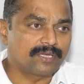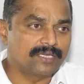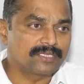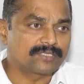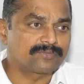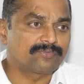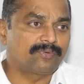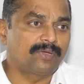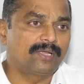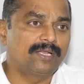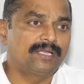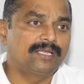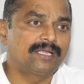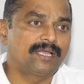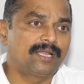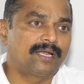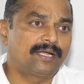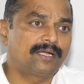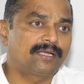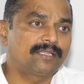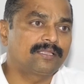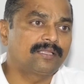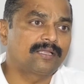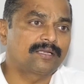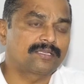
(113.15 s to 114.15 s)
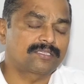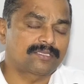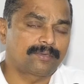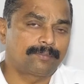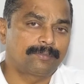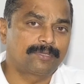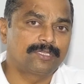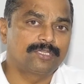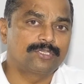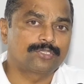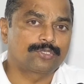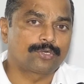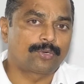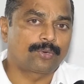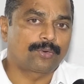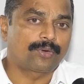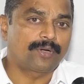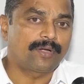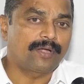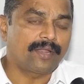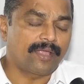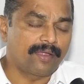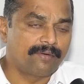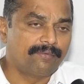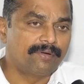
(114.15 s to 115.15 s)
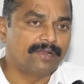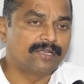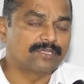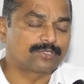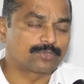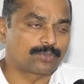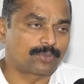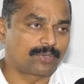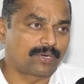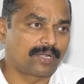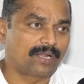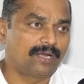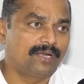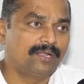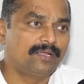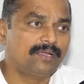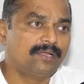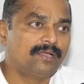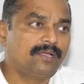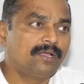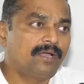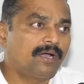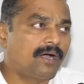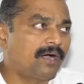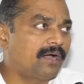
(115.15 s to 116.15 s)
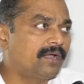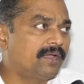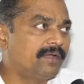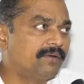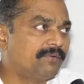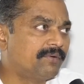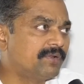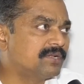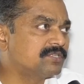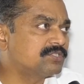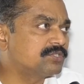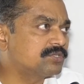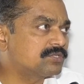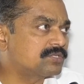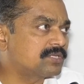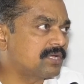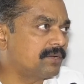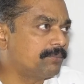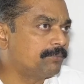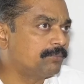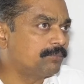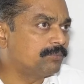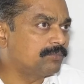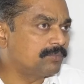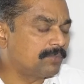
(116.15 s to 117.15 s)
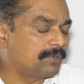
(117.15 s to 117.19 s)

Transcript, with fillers: కేసు ఫైల్ చేయాలంటే దానికి సంబంధించినటువంటి ఎవిడెన్స్ ఉండాలి ఆ ఎవిడెన్స్ సం